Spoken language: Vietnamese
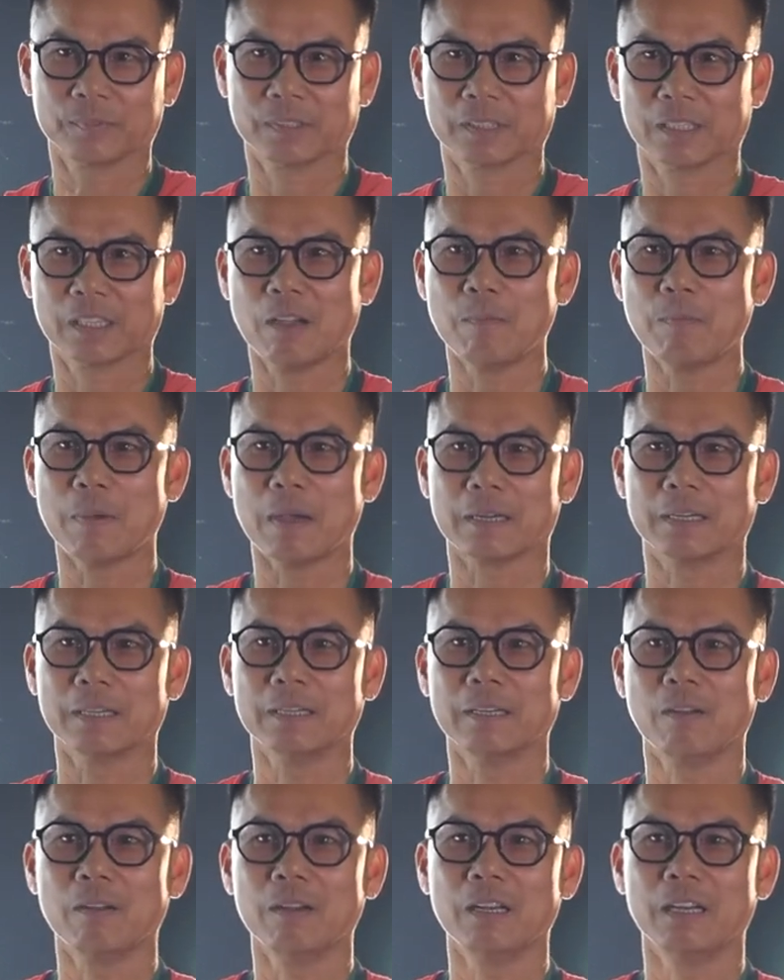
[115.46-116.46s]
có mặt để
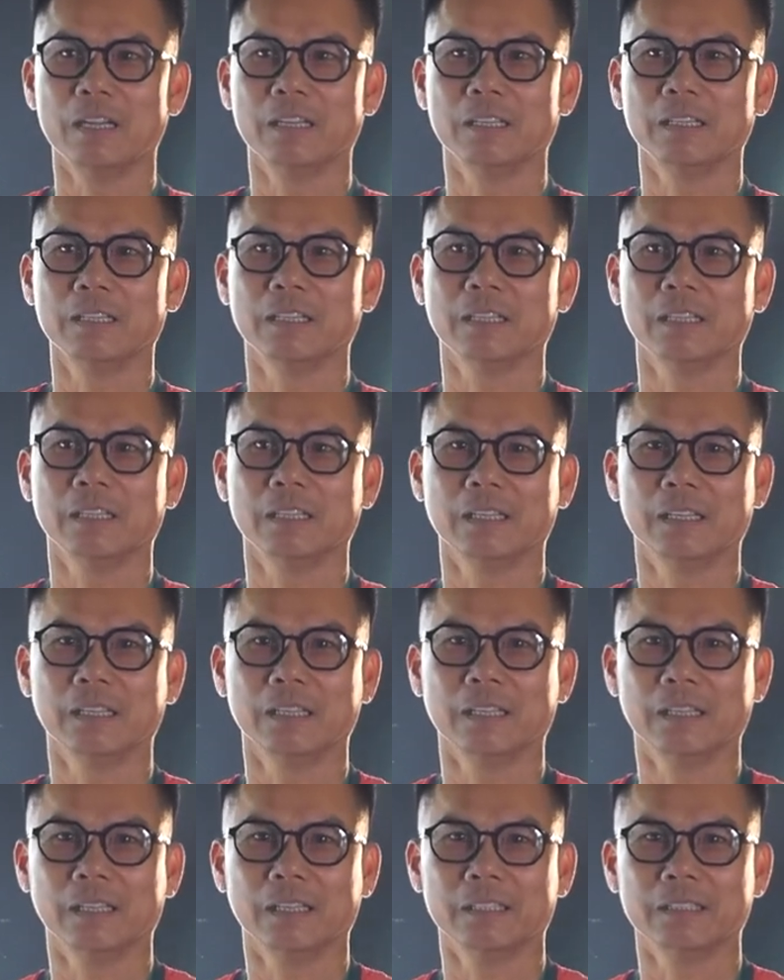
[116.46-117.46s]
nói lên
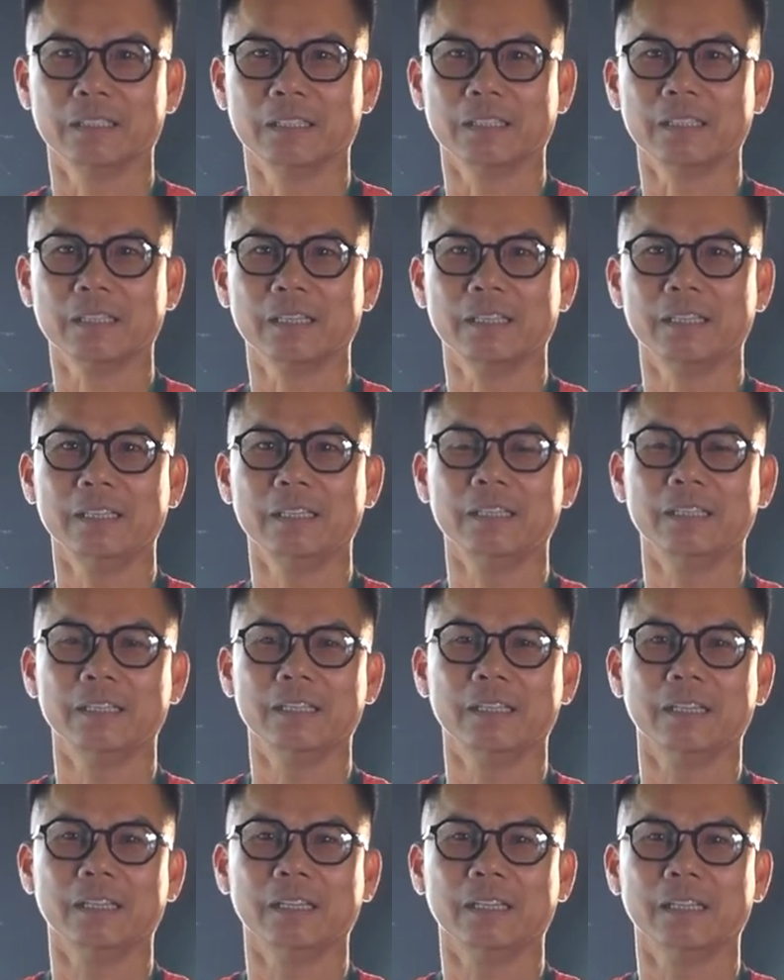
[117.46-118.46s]
à, những cái
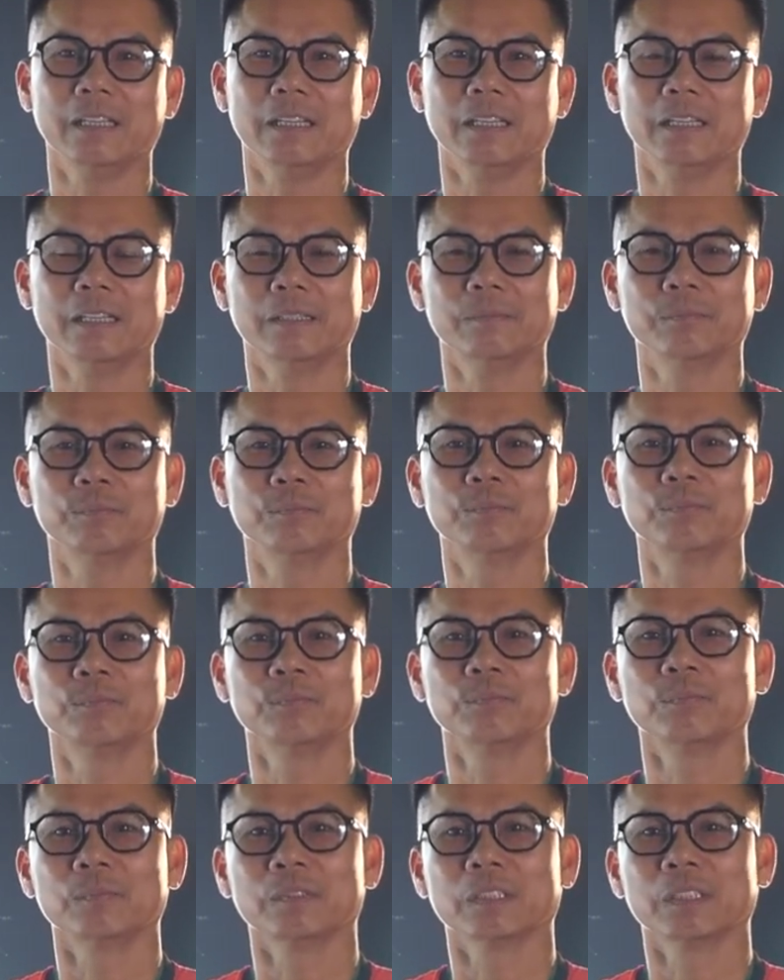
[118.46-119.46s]
à,
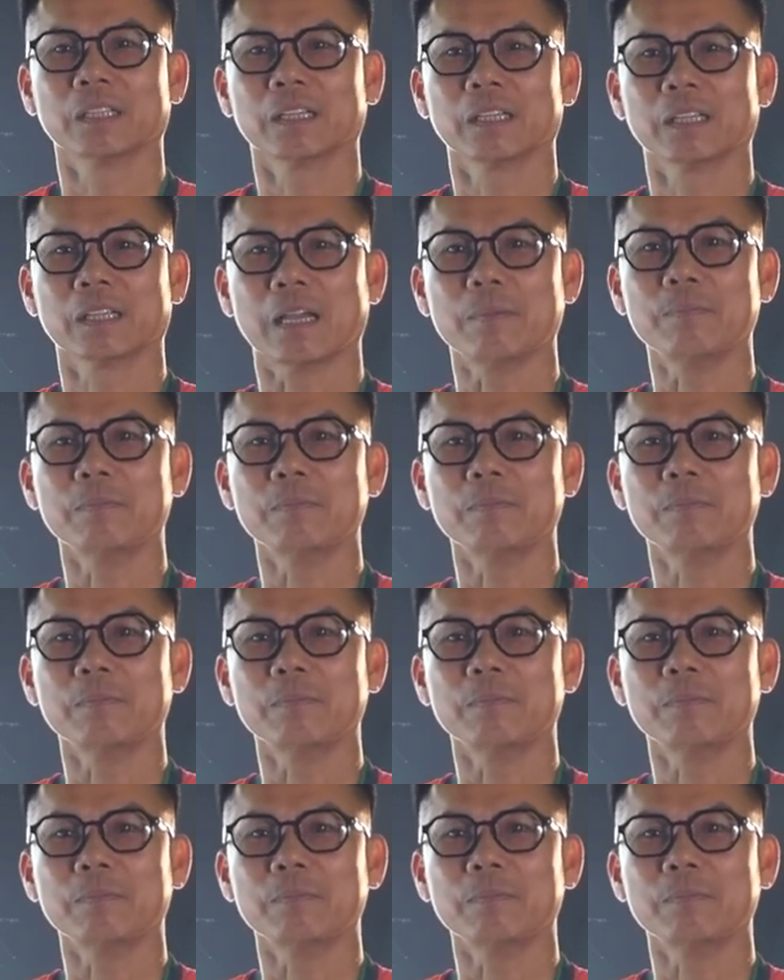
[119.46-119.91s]
cảm